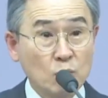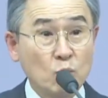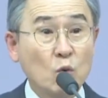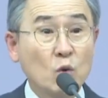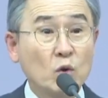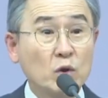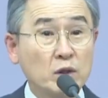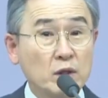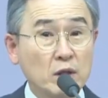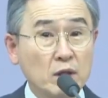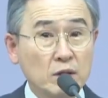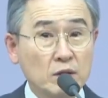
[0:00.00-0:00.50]

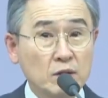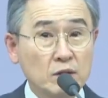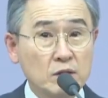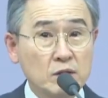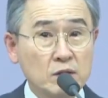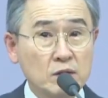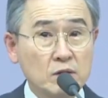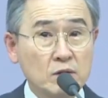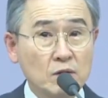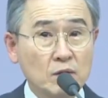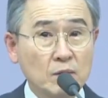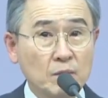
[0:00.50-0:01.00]
복이 될
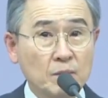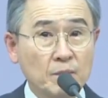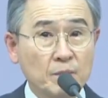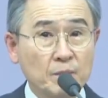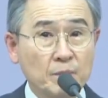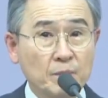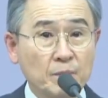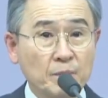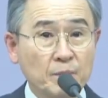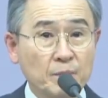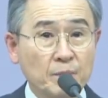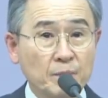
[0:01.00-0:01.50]
것이죠.
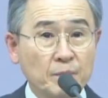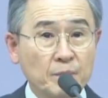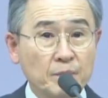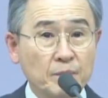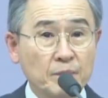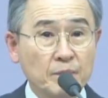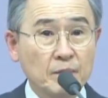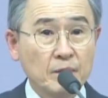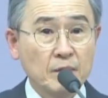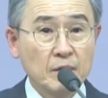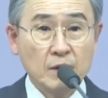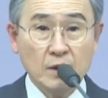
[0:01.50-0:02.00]

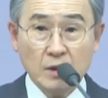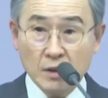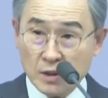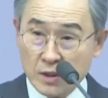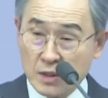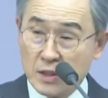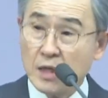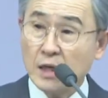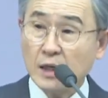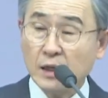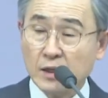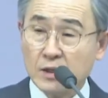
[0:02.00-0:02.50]

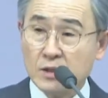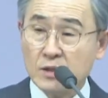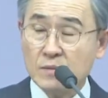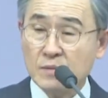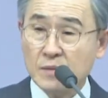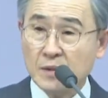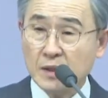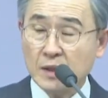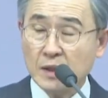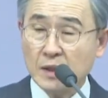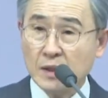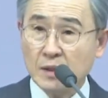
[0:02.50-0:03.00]
그렇지
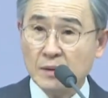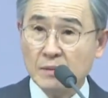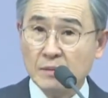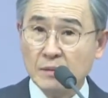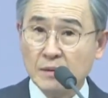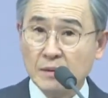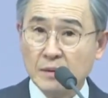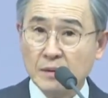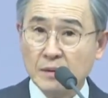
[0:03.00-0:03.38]
않겠습니까, 여러분?